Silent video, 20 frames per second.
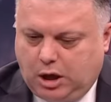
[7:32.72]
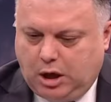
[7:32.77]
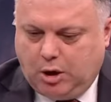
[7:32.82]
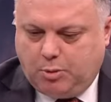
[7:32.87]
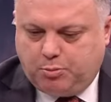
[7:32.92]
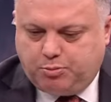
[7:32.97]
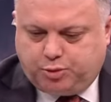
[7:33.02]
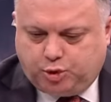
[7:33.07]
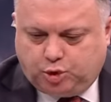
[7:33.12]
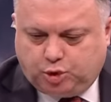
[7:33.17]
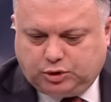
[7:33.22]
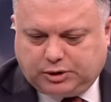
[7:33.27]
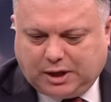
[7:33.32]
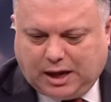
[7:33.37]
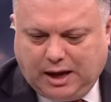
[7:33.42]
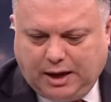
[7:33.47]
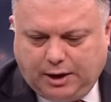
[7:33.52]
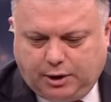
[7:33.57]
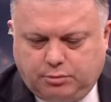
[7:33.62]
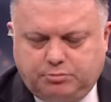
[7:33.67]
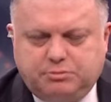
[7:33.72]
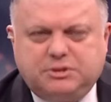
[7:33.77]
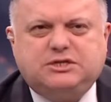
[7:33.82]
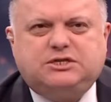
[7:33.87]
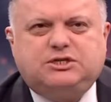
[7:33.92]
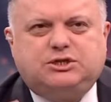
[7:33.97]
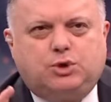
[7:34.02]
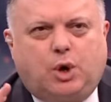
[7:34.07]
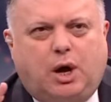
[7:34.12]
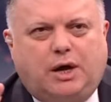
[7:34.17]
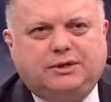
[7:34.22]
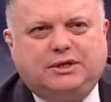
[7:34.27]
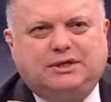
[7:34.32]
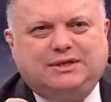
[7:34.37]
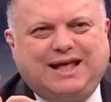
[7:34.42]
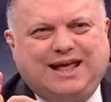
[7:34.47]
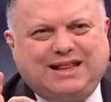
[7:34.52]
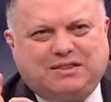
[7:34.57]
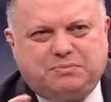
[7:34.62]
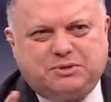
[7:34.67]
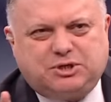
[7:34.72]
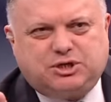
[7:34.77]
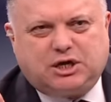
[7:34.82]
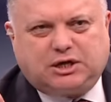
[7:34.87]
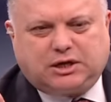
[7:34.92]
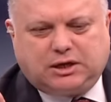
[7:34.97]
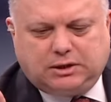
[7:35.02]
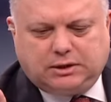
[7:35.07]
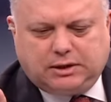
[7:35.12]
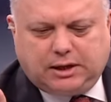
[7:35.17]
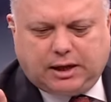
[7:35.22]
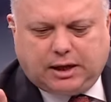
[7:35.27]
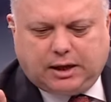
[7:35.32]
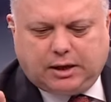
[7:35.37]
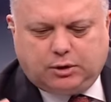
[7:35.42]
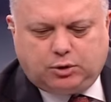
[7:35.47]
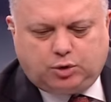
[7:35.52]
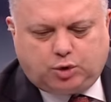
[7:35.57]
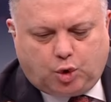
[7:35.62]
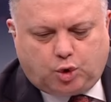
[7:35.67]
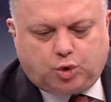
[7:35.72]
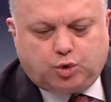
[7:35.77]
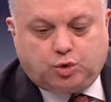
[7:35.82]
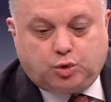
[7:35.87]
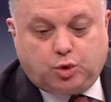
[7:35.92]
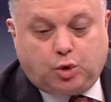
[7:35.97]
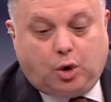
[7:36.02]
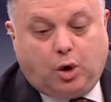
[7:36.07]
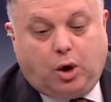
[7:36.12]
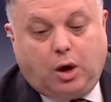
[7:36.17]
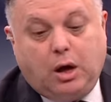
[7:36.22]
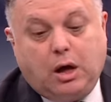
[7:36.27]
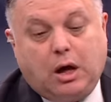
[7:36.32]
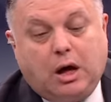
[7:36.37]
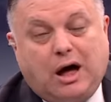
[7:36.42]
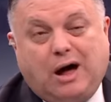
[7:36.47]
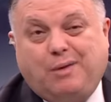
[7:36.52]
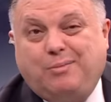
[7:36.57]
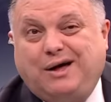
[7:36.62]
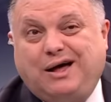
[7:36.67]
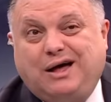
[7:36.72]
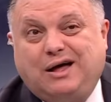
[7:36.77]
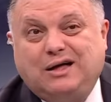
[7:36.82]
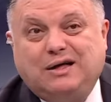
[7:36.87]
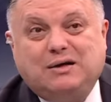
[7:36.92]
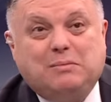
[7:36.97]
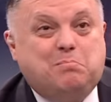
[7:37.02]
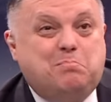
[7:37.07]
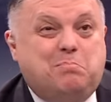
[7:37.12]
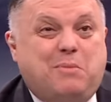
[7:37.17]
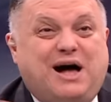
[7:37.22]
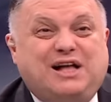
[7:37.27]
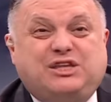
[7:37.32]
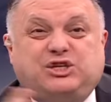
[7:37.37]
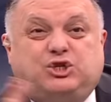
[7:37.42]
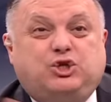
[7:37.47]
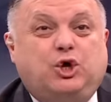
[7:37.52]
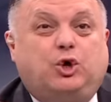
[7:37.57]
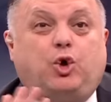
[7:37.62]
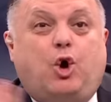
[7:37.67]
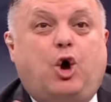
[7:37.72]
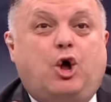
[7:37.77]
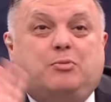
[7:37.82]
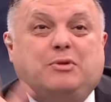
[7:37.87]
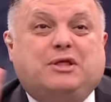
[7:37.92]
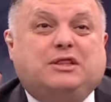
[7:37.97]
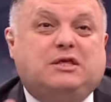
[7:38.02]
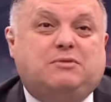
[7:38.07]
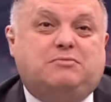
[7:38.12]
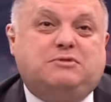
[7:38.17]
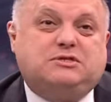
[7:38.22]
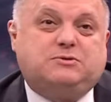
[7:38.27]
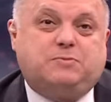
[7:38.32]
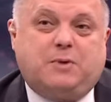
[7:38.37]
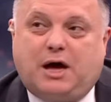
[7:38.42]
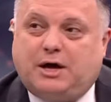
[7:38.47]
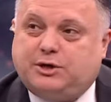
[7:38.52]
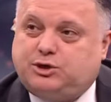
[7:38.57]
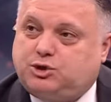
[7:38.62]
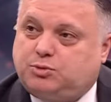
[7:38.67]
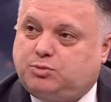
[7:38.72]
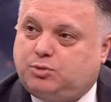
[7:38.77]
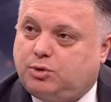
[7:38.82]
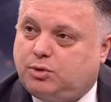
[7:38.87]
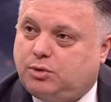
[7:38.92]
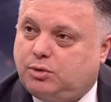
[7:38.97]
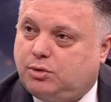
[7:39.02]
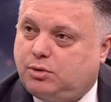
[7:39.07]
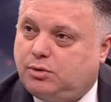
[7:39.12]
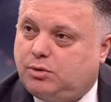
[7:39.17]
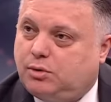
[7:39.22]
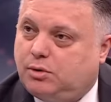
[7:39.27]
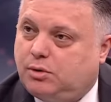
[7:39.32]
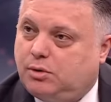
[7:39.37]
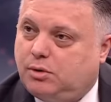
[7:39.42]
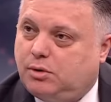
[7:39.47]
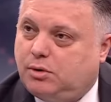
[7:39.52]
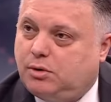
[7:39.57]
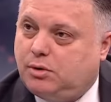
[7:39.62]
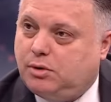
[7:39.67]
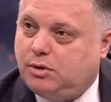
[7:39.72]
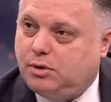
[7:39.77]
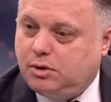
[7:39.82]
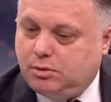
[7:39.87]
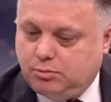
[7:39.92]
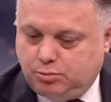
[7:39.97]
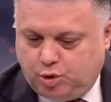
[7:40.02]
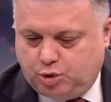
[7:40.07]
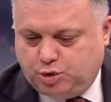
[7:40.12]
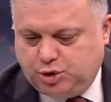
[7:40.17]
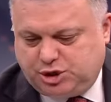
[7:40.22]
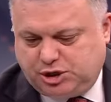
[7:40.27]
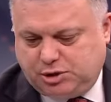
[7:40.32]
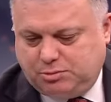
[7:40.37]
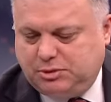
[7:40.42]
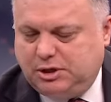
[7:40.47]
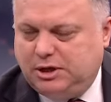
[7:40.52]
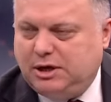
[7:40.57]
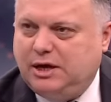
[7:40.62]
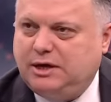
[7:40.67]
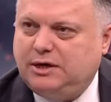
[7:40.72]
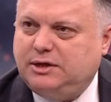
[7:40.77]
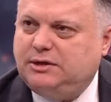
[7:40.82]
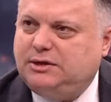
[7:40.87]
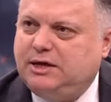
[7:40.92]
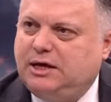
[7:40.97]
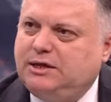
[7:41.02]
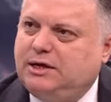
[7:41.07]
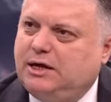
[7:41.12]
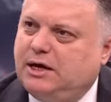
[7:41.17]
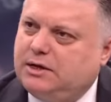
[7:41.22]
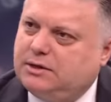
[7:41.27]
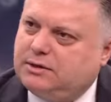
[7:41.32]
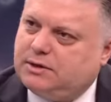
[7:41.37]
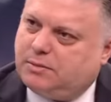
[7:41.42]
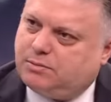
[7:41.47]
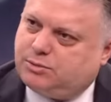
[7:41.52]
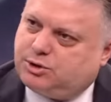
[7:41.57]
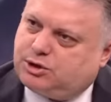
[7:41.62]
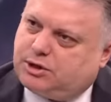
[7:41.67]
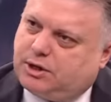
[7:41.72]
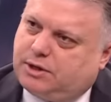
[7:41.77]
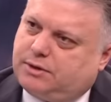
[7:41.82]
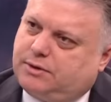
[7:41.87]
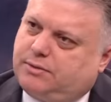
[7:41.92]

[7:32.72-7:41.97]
Burada biz şu anda net bir şekilde görünüyor ama maçta görmediğimiz bir açı bu. Bunu şimdi yayın, yeni yayınlamışlar.